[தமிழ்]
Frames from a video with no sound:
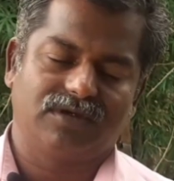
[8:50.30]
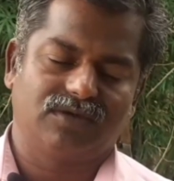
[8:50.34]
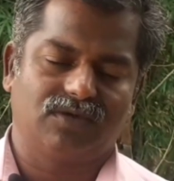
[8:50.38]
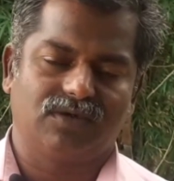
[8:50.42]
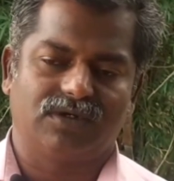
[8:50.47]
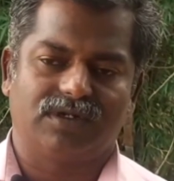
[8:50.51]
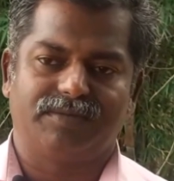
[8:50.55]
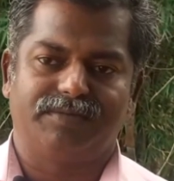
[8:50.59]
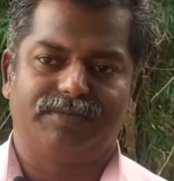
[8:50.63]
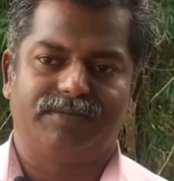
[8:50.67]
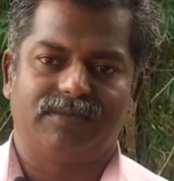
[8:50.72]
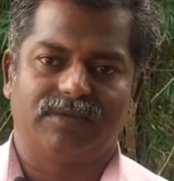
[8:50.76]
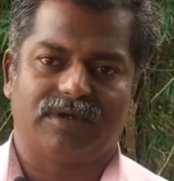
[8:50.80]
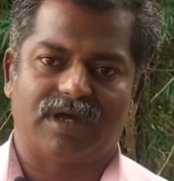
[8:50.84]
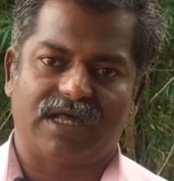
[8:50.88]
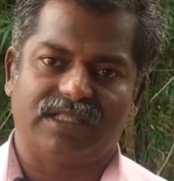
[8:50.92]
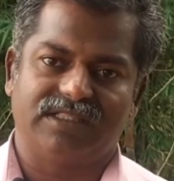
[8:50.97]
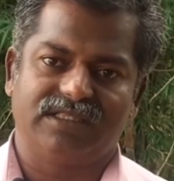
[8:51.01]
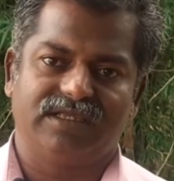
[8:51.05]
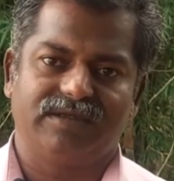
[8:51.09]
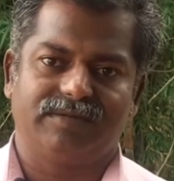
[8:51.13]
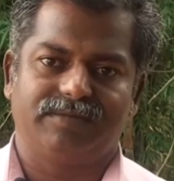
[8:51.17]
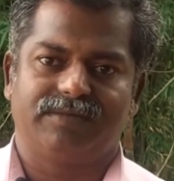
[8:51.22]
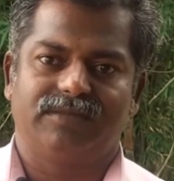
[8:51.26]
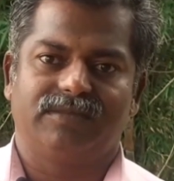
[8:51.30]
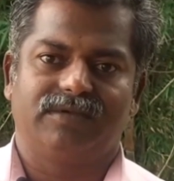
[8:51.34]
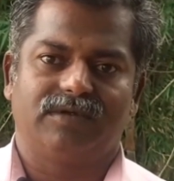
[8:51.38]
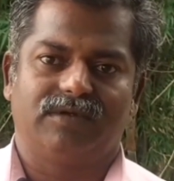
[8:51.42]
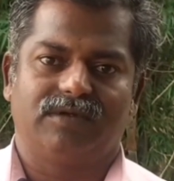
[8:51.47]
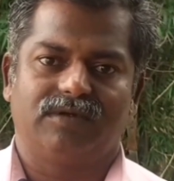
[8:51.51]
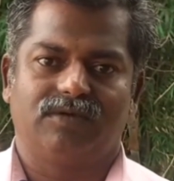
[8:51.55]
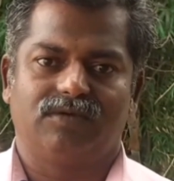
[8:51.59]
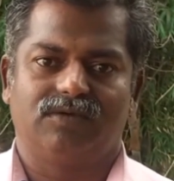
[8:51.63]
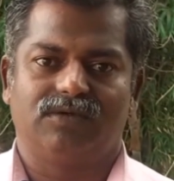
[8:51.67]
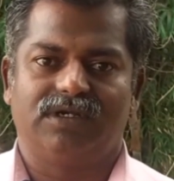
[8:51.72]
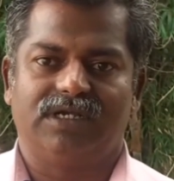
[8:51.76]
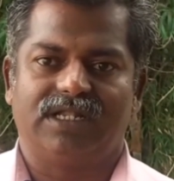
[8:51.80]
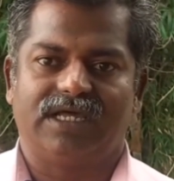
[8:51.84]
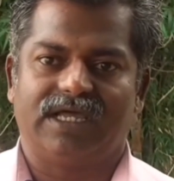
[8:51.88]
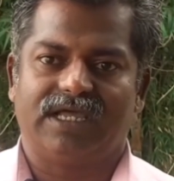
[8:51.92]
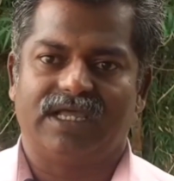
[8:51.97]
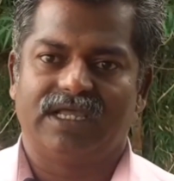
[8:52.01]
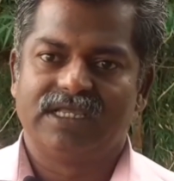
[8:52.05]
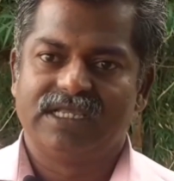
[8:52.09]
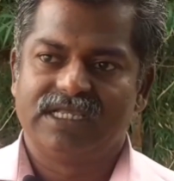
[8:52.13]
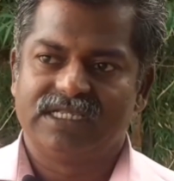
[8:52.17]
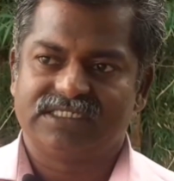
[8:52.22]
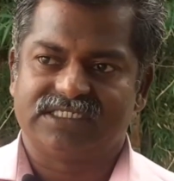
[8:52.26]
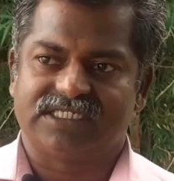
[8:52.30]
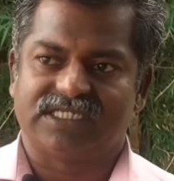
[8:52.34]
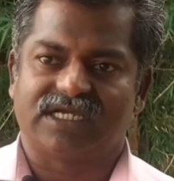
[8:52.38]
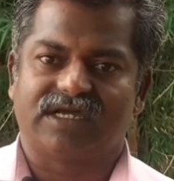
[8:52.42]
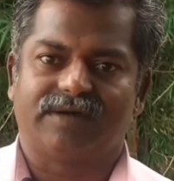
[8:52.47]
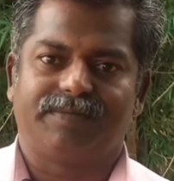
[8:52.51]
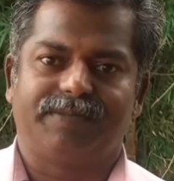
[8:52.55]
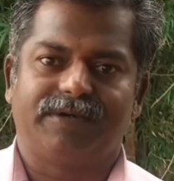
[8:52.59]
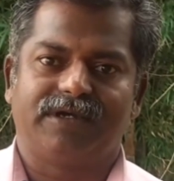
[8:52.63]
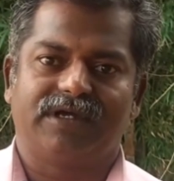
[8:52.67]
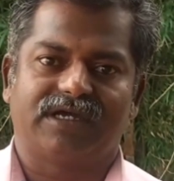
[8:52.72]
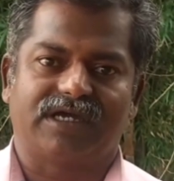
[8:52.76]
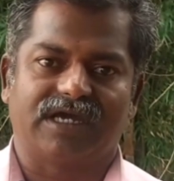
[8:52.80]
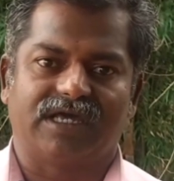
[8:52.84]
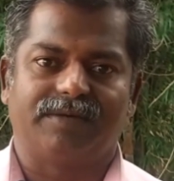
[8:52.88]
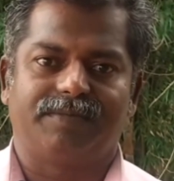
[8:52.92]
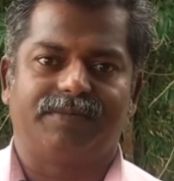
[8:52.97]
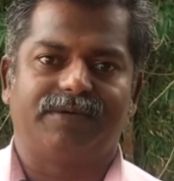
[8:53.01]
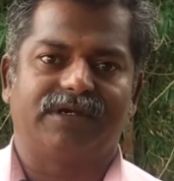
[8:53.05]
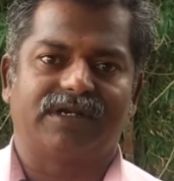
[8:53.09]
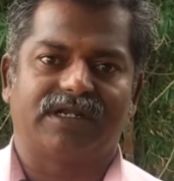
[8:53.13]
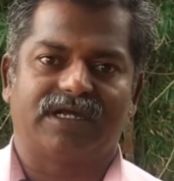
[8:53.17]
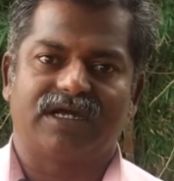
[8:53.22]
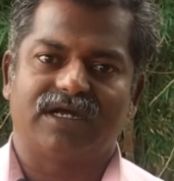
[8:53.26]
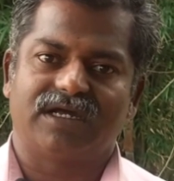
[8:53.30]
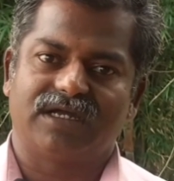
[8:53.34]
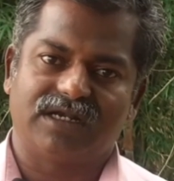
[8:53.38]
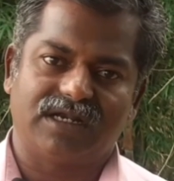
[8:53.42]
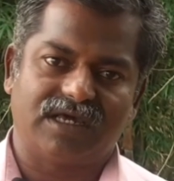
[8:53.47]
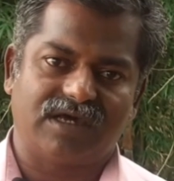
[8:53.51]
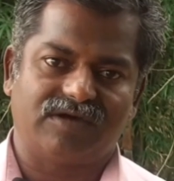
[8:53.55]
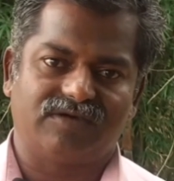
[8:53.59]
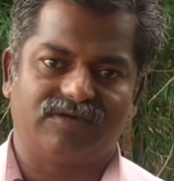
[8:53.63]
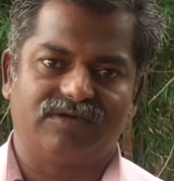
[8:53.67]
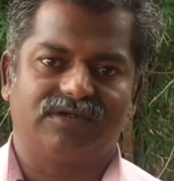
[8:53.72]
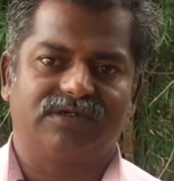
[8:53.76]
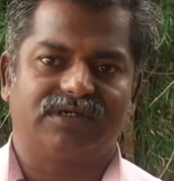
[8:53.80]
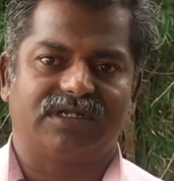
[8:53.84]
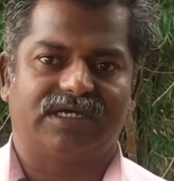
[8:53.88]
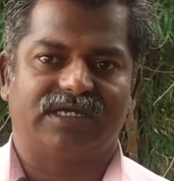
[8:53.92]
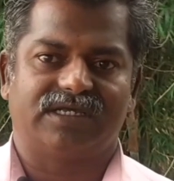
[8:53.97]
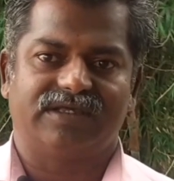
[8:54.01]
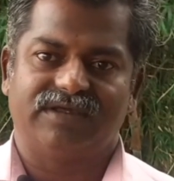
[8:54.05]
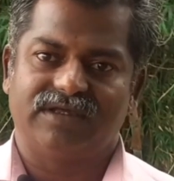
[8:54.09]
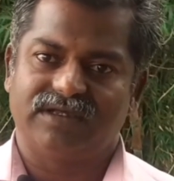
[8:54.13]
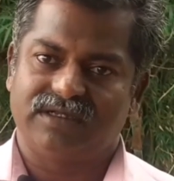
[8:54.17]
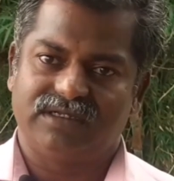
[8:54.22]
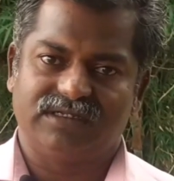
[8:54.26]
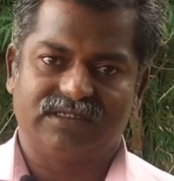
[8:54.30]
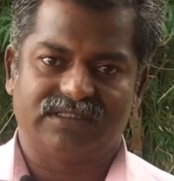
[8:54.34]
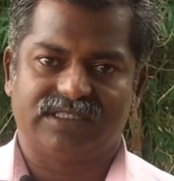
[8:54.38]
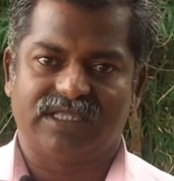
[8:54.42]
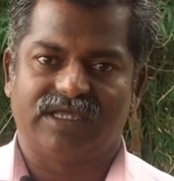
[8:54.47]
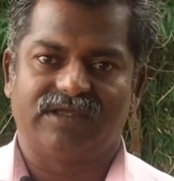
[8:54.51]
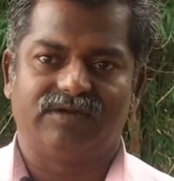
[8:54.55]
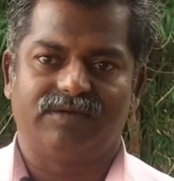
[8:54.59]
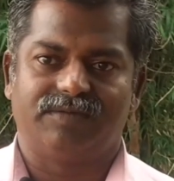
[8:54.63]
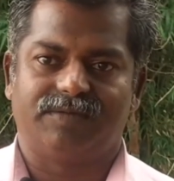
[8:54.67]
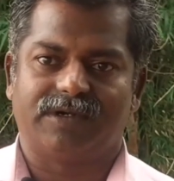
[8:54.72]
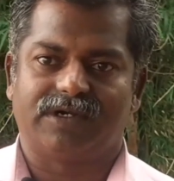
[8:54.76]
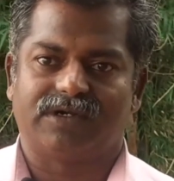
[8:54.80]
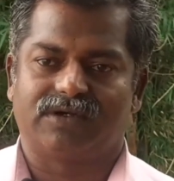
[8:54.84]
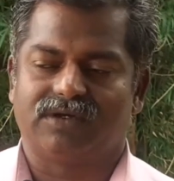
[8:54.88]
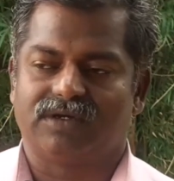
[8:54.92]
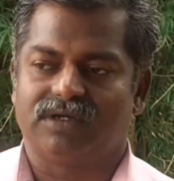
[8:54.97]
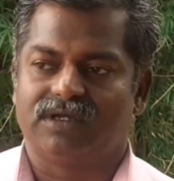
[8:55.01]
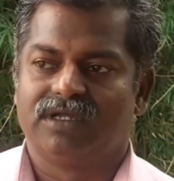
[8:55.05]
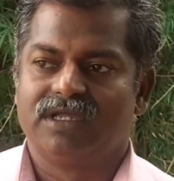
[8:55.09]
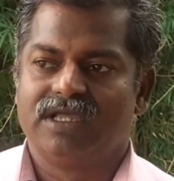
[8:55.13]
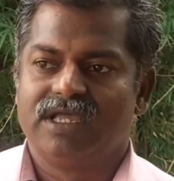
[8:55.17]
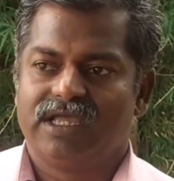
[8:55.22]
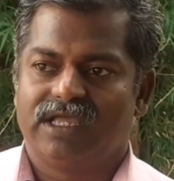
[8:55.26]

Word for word: குணம் அதிகம் உள்ள சிகப்பு கருப்பு ரகங்களாகவும் நாங்கள் தேர்வு பண்ணோம்